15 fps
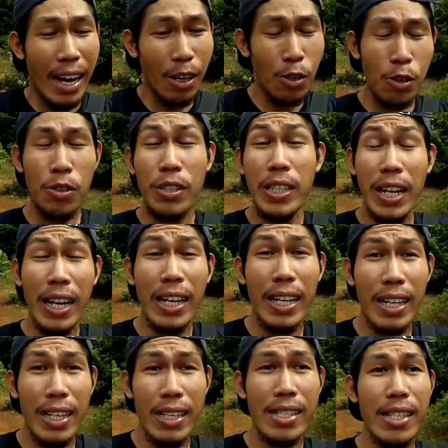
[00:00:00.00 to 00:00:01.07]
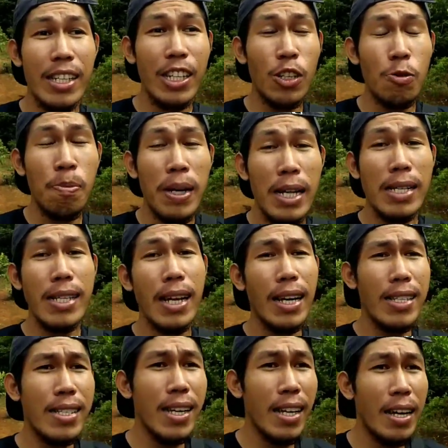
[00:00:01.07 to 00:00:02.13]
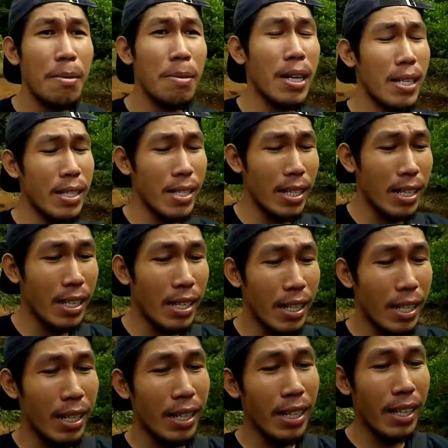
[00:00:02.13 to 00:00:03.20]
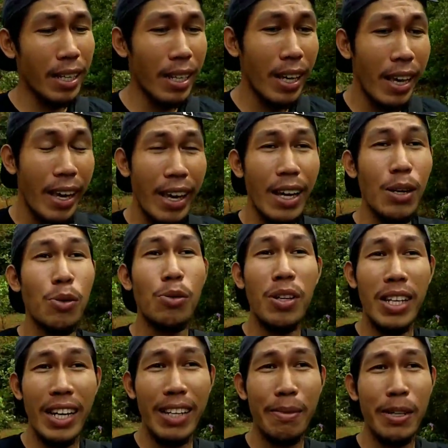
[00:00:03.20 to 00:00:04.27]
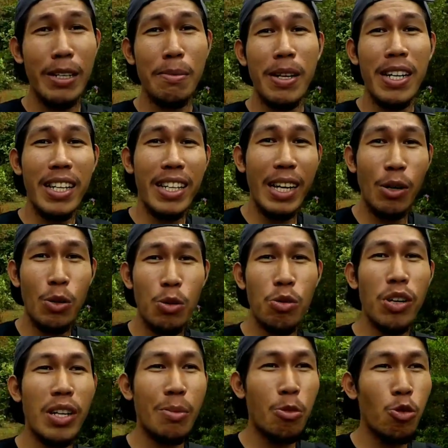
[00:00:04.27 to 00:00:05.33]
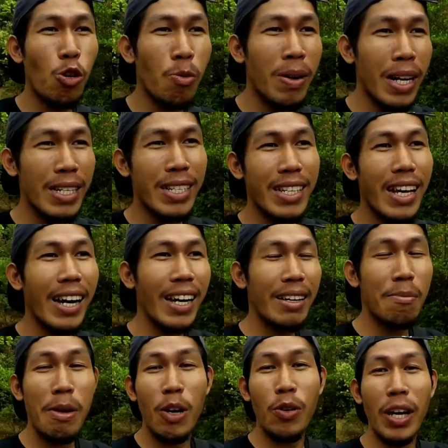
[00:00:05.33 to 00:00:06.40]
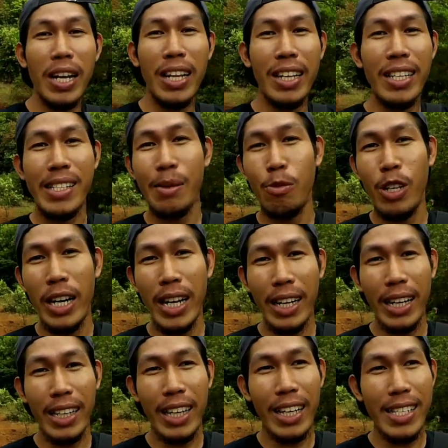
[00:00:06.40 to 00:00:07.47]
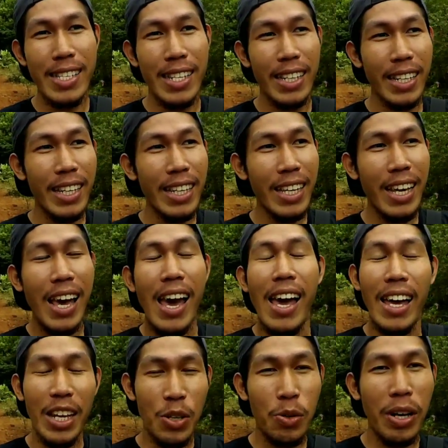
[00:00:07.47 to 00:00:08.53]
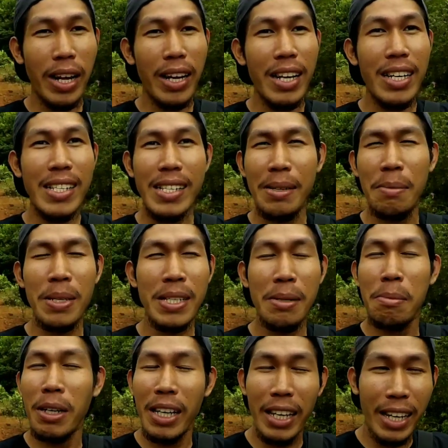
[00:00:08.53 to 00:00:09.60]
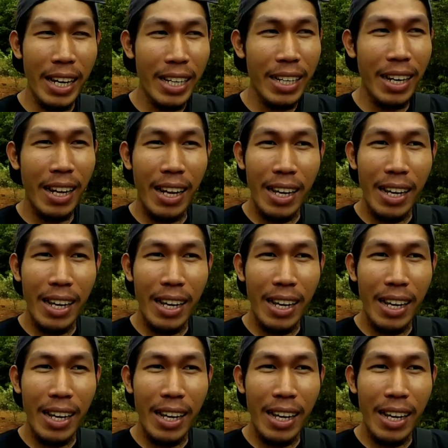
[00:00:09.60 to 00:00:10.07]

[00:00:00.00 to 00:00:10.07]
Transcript: Aku terakhir kesini sini itu pada saat saya masih kuliah teman-teman di tahun 2012 dan baru kali ini saya mau datang lagi ke sini itu karena saya masih mengingat